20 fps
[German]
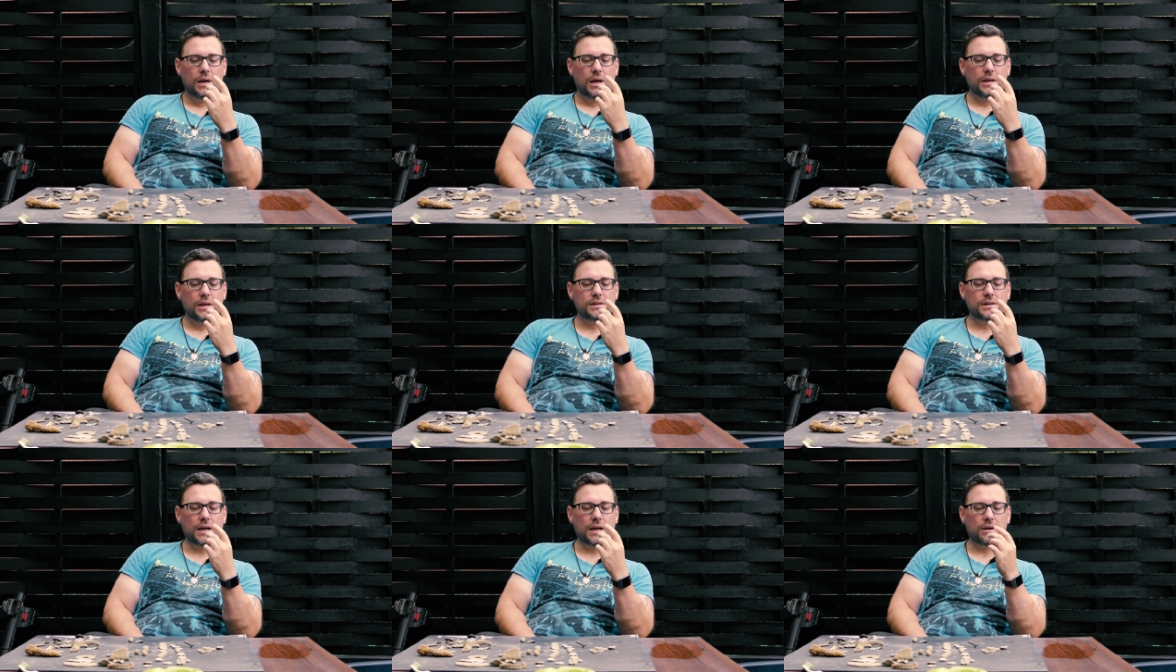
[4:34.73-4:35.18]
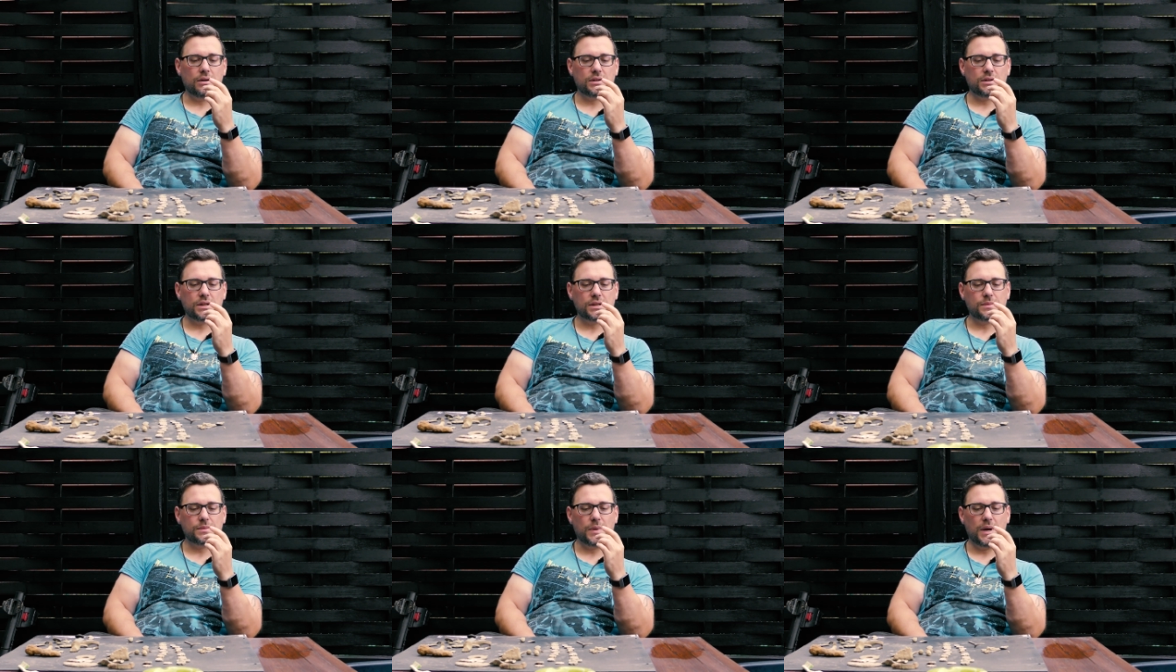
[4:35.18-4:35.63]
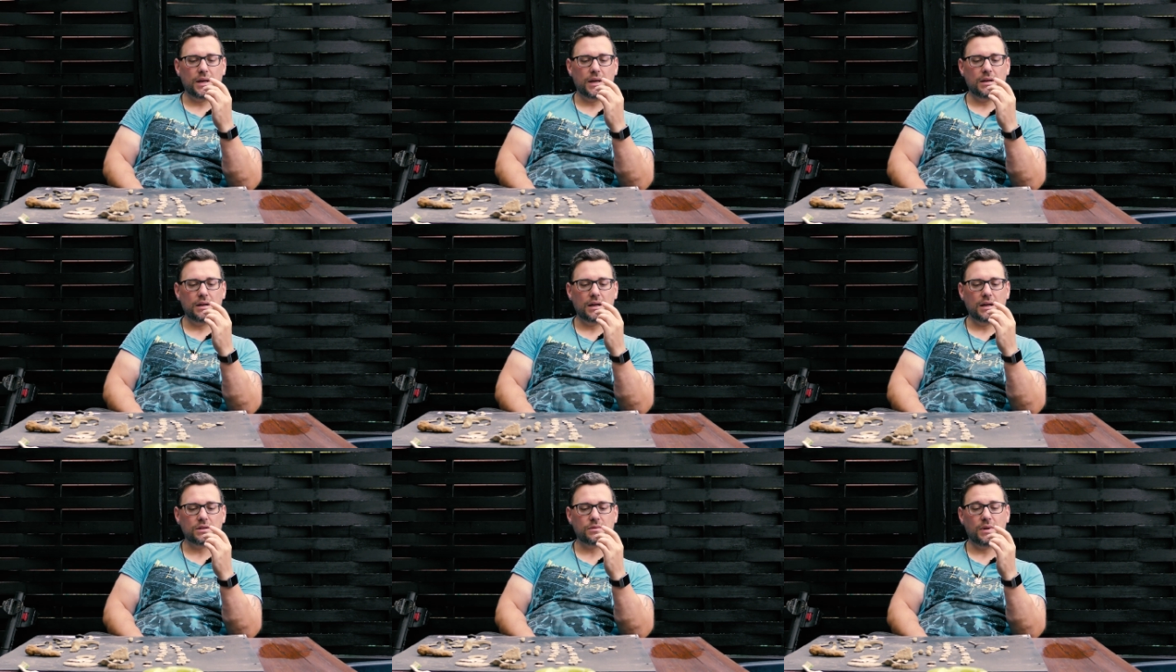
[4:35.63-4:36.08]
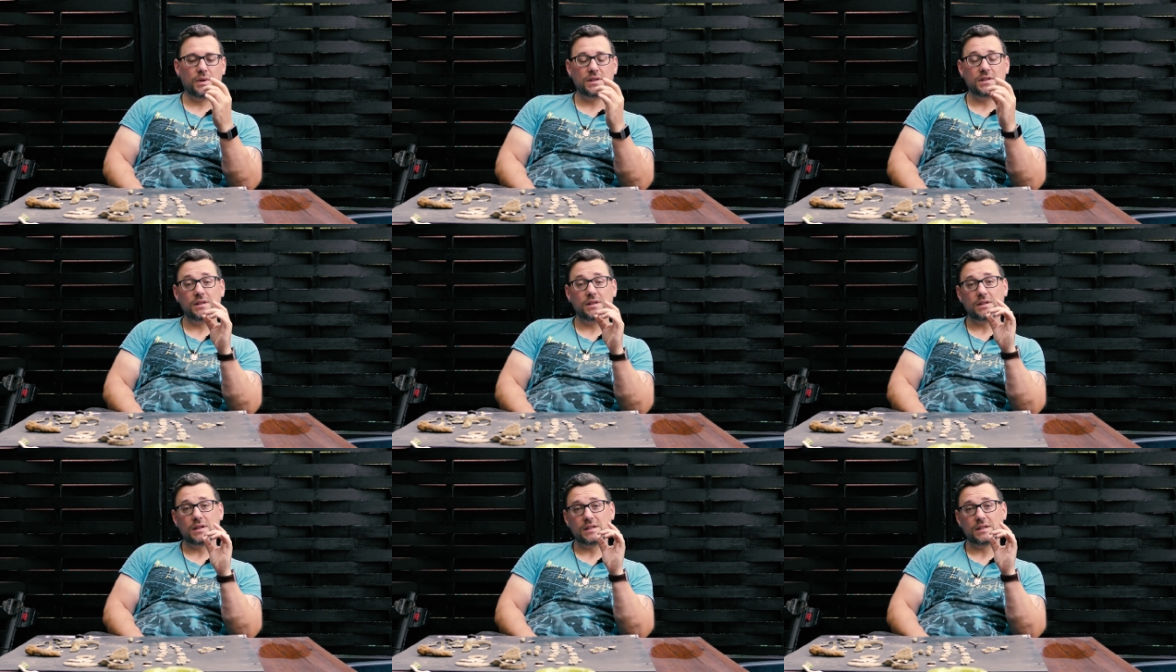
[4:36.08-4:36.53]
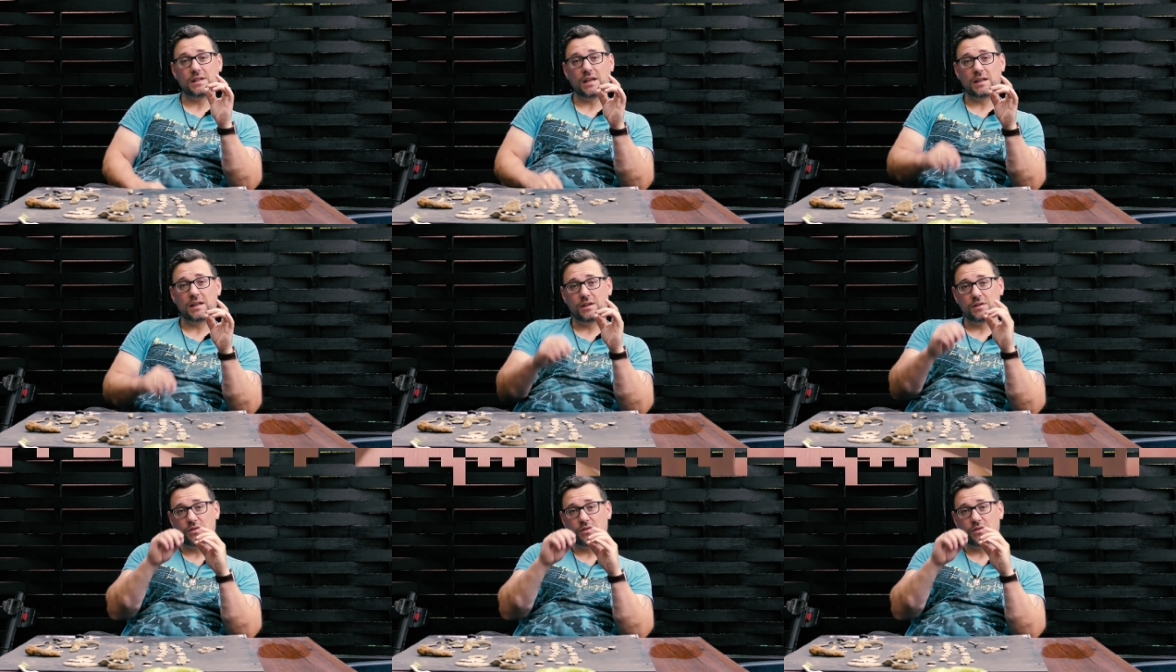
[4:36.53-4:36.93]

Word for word: Ich zeige euch das mal in. Also man sieht tatsächlich